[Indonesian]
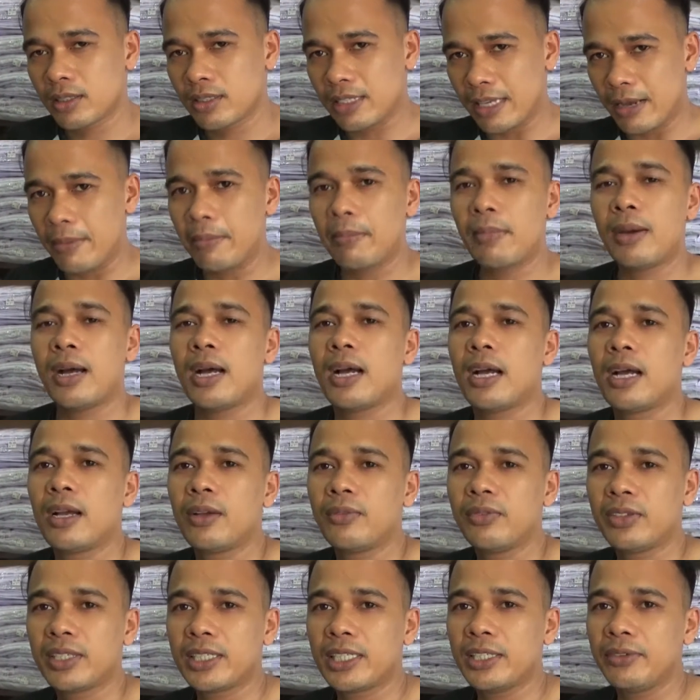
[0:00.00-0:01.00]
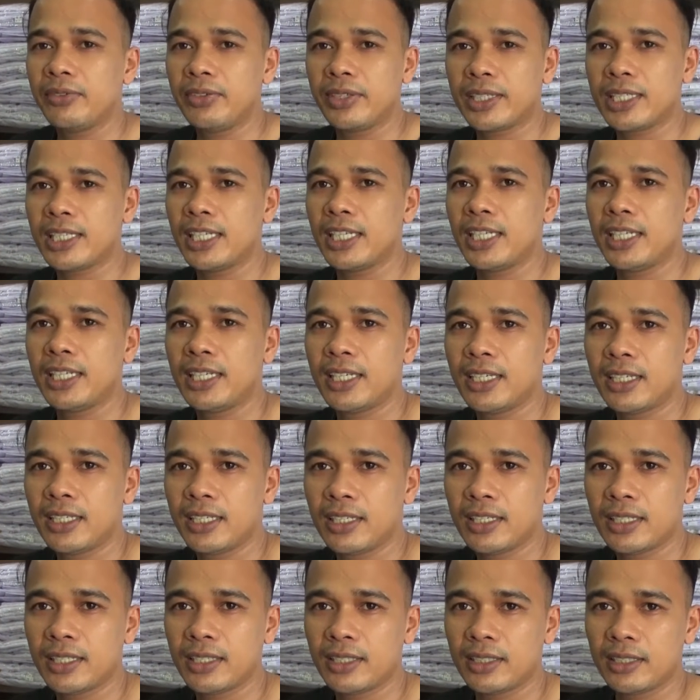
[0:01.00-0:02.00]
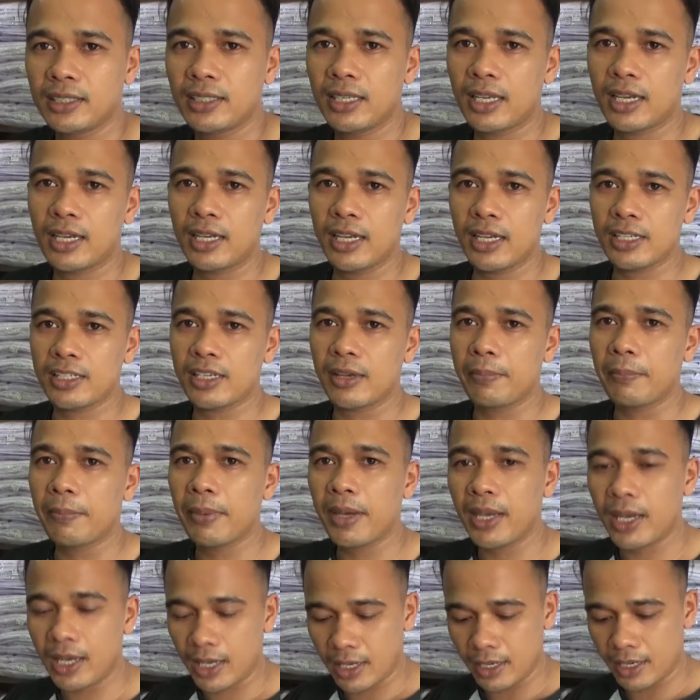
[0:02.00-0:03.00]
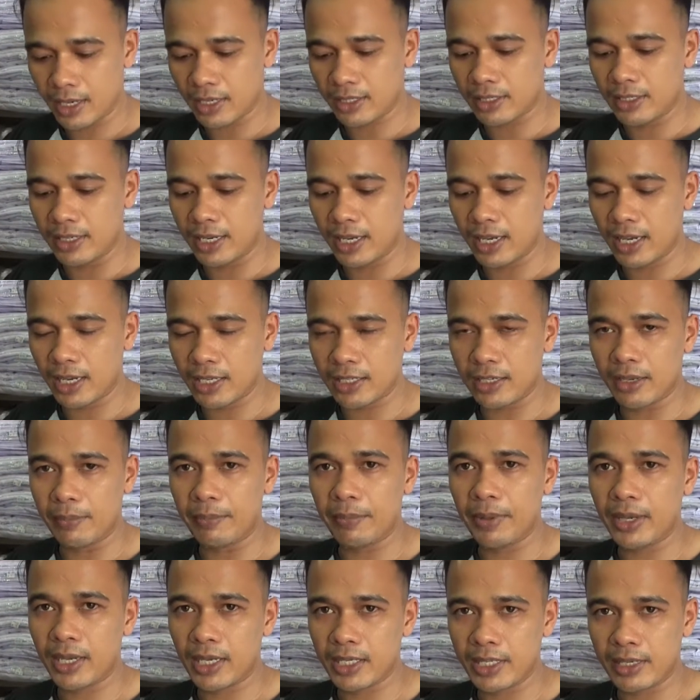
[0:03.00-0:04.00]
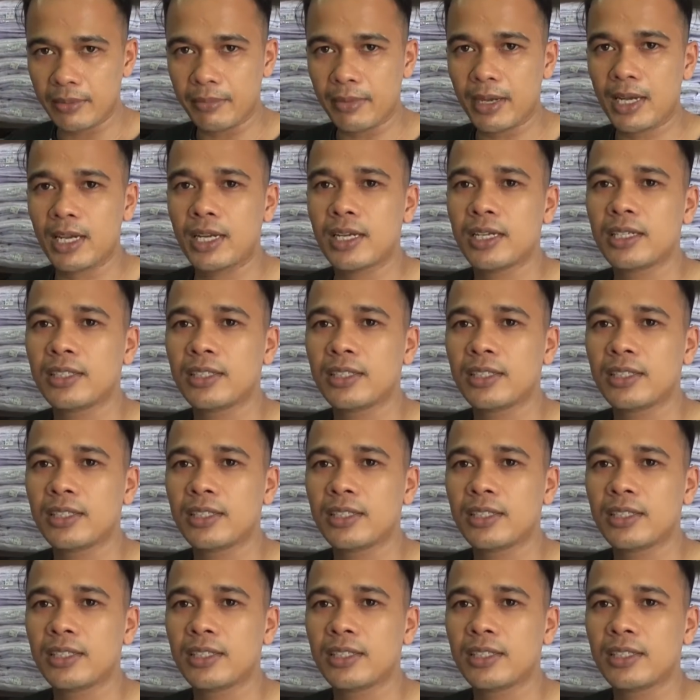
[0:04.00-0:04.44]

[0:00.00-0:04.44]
Sama 50 Oh, kalau SMP, hmm? SD, SMP, SMA.